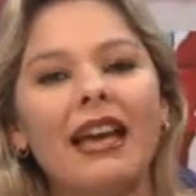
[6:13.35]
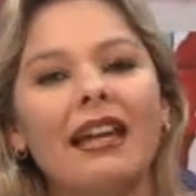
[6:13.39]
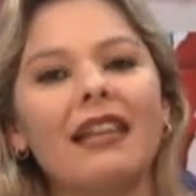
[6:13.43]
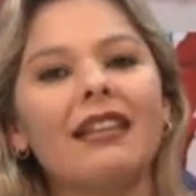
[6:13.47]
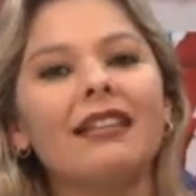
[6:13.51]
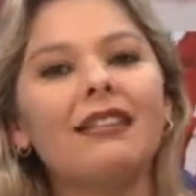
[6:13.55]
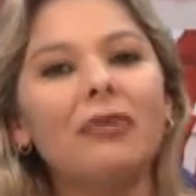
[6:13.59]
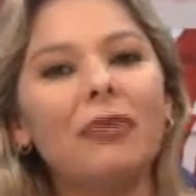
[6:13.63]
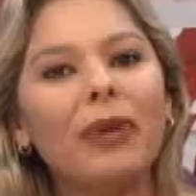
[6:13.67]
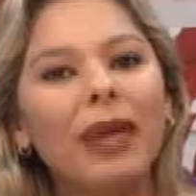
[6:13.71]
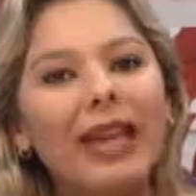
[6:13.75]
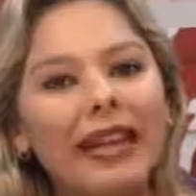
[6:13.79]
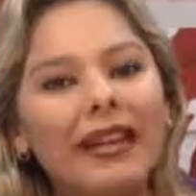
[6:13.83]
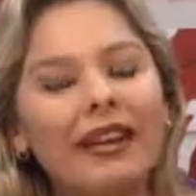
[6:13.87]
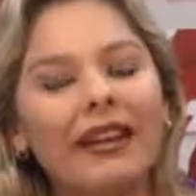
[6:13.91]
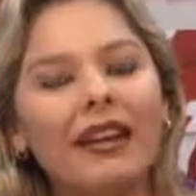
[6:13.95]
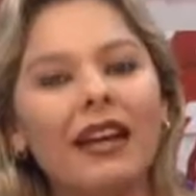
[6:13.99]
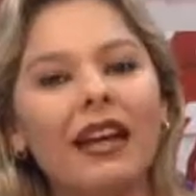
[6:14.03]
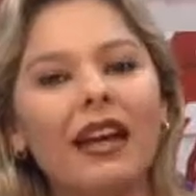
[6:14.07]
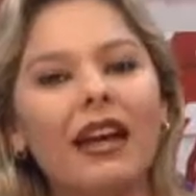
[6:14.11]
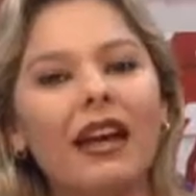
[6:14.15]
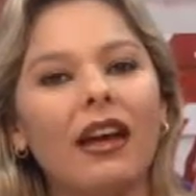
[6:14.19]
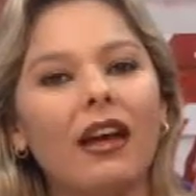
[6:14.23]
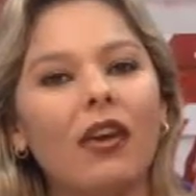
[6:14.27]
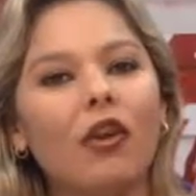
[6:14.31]
es ver
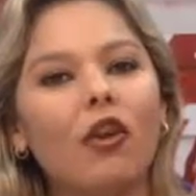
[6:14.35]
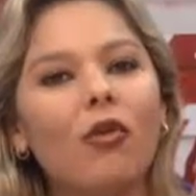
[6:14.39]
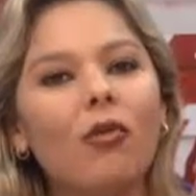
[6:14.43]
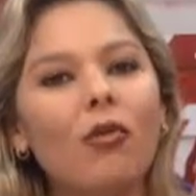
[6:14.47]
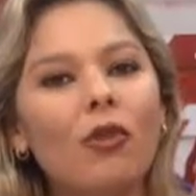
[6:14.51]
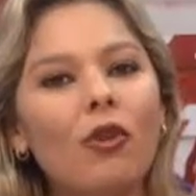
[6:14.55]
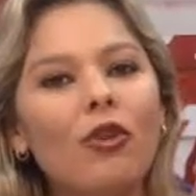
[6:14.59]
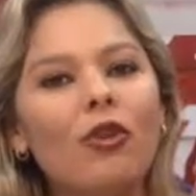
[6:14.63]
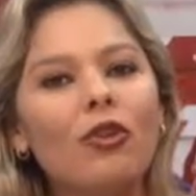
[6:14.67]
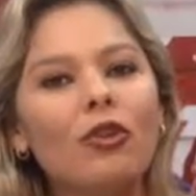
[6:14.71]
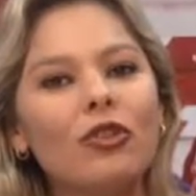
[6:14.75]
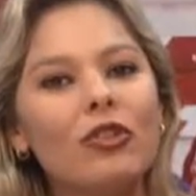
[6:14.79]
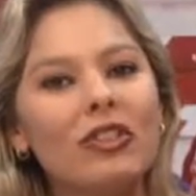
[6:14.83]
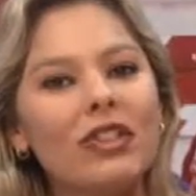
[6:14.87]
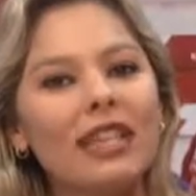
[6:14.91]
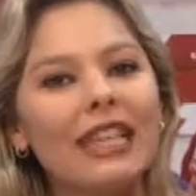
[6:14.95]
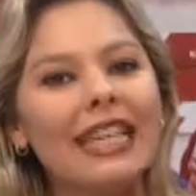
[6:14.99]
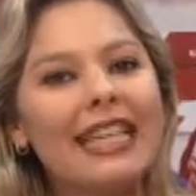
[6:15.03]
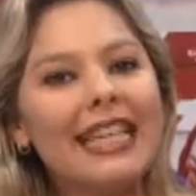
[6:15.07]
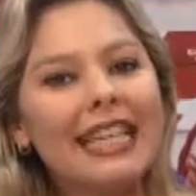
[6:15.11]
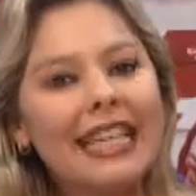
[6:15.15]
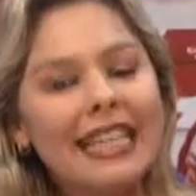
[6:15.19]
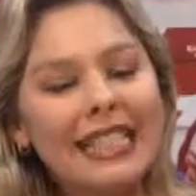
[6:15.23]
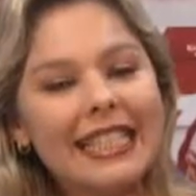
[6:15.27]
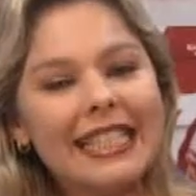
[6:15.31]
cómo los
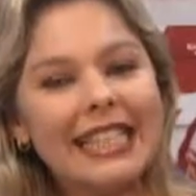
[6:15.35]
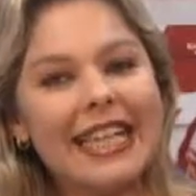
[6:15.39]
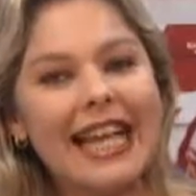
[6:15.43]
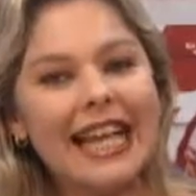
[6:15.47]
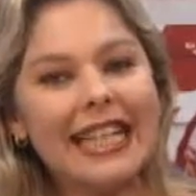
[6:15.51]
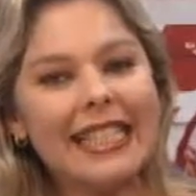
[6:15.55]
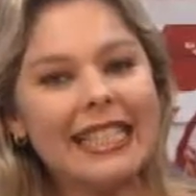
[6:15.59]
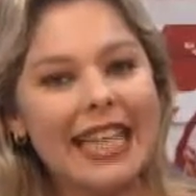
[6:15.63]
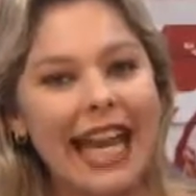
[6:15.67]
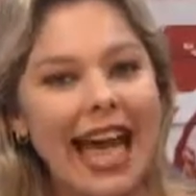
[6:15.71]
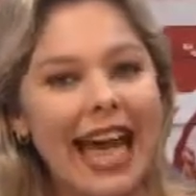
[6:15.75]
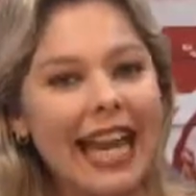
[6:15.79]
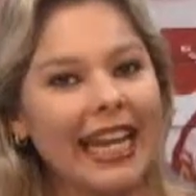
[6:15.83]
hinchas